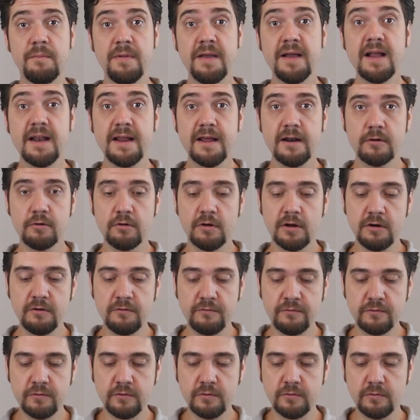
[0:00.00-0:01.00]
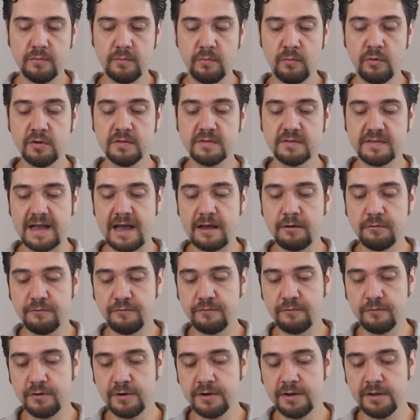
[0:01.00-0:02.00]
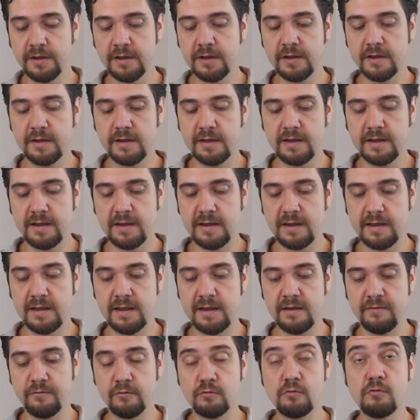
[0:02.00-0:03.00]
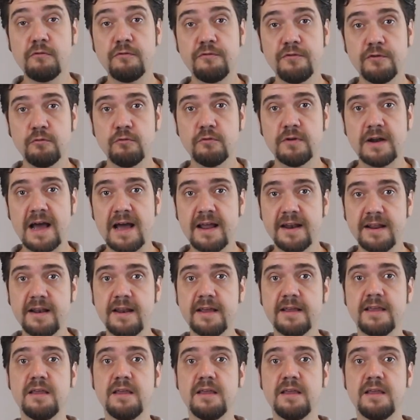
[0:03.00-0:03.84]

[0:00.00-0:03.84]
Bem, galera, agora eu vou montar o fone, é, vou configurar ele